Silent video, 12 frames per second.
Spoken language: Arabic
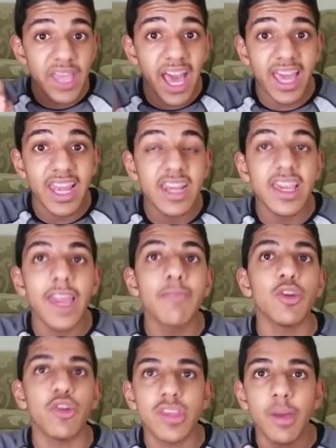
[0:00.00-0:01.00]
داخل
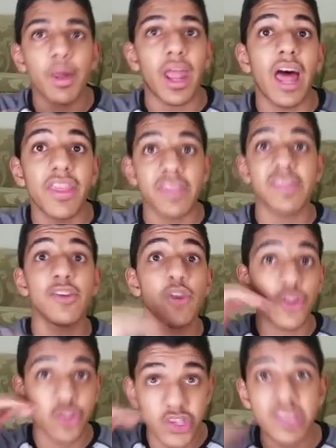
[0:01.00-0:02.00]
الجيم يعتبر هذا
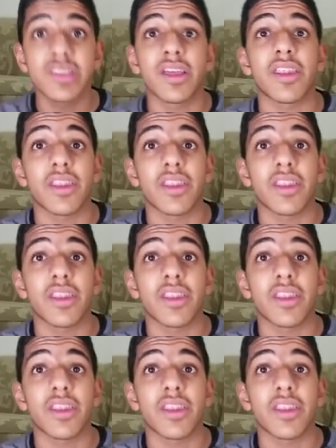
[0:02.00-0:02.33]
السعر جدا